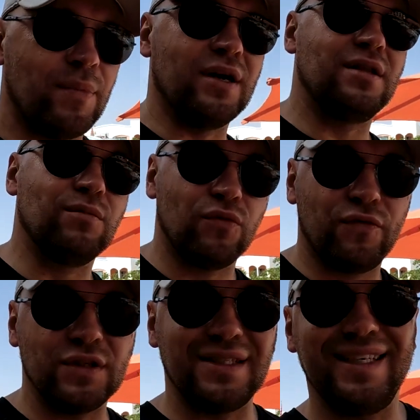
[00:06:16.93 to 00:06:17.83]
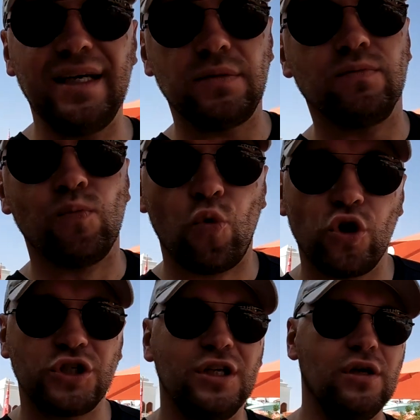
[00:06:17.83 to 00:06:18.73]
Поэтому вот здесь
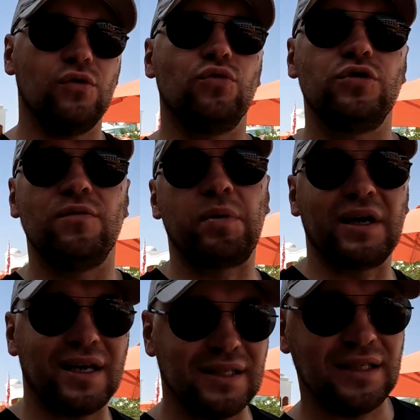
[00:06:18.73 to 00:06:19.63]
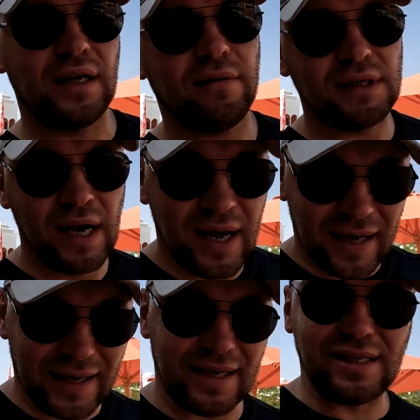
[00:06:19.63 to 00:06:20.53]
можно и нужно прогрессировать,
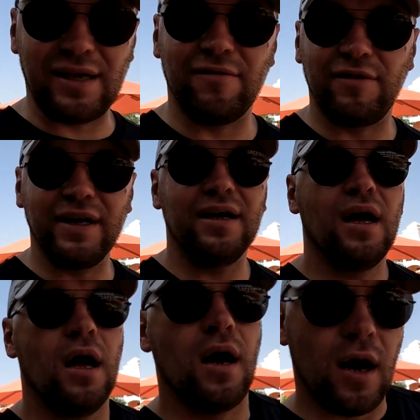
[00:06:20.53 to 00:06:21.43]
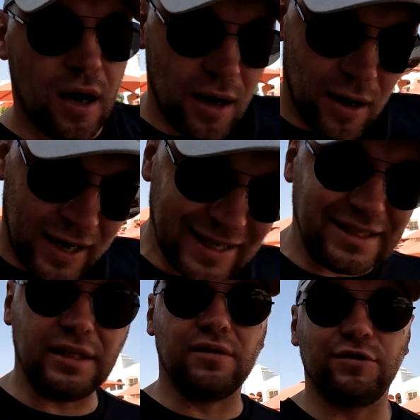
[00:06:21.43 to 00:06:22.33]
если вы а,
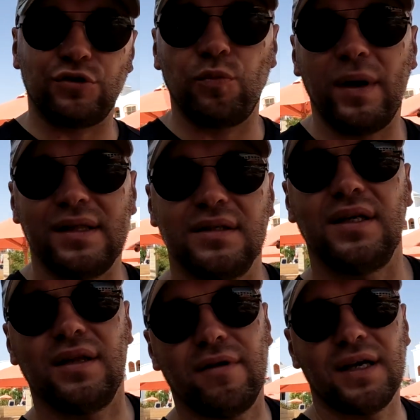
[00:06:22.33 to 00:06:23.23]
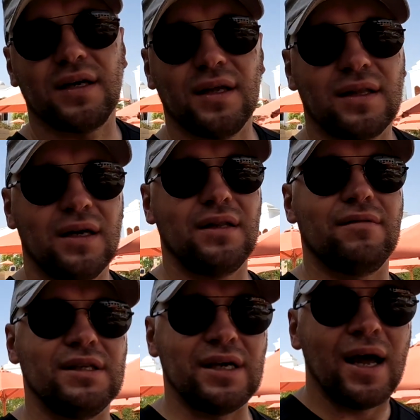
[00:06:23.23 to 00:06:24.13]
хотите выступать на соревнованиях на
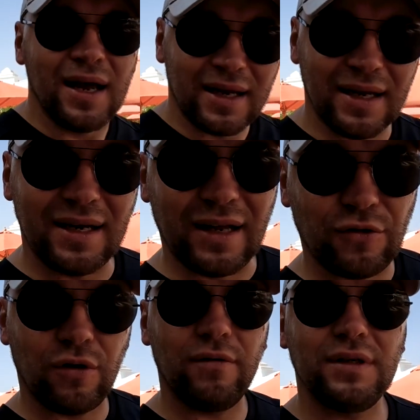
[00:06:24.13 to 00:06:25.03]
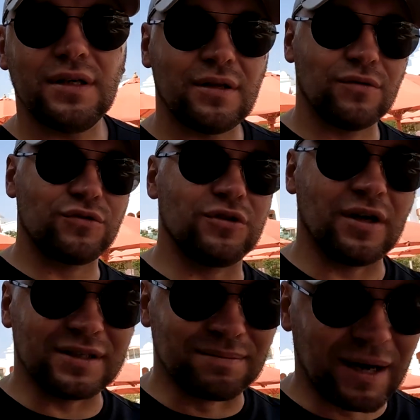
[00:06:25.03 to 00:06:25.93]
открытой воде. И готовить это
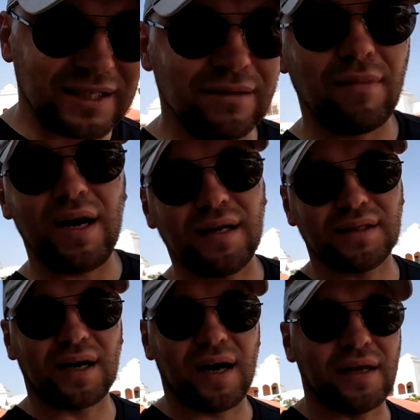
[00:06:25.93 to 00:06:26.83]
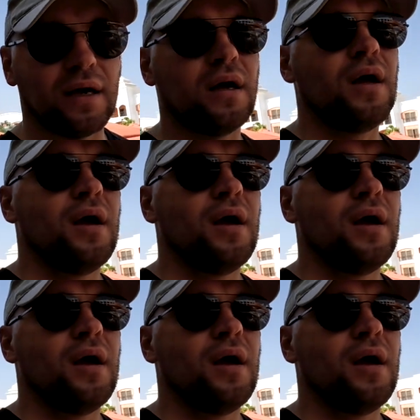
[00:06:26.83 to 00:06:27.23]
нужно максимально заранее.